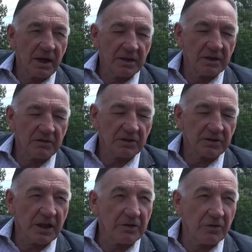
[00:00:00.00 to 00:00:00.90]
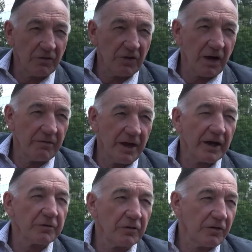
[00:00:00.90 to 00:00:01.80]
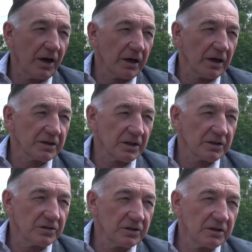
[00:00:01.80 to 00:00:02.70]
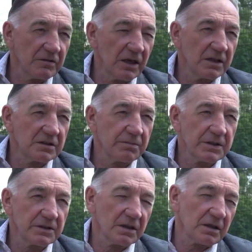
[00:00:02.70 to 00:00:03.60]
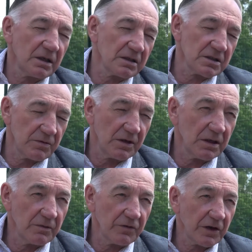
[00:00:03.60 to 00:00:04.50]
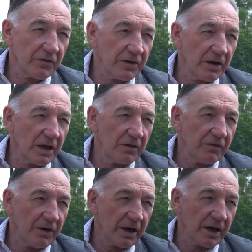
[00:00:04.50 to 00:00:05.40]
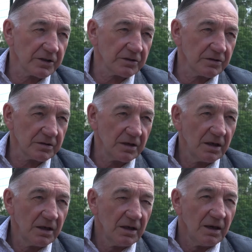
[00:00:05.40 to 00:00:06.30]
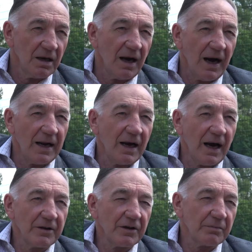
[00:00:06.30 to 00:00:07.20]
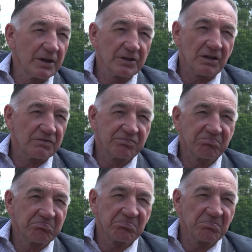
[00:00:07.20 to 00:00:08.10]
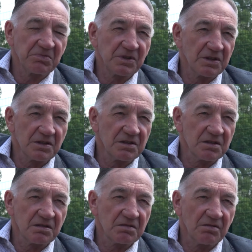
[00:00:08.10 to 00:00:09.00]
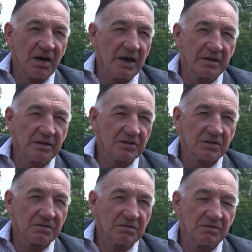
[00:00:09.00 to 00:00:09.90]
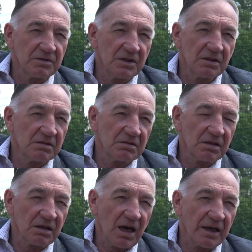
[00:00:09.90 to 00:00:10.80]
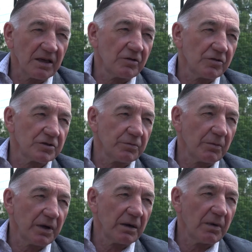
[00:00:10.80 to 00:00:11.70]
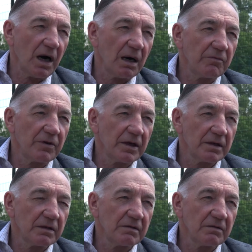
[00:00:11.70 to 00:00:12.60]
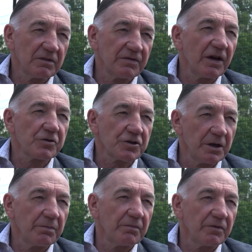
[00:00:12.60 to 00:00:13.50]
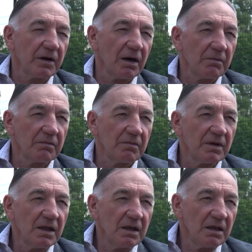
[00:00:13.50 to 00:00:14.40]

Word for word: eigentlich wahrscheinlich nur wäre nur Frankreich dran schuld, weil es passieren kann, dass wir im Viertelfinale auf Frankreich stoßen. Alle anderen Mannschaften schätze ich so ein, dass wir keine großen Probleme haben werden. Es wäre schlimm. Wir haben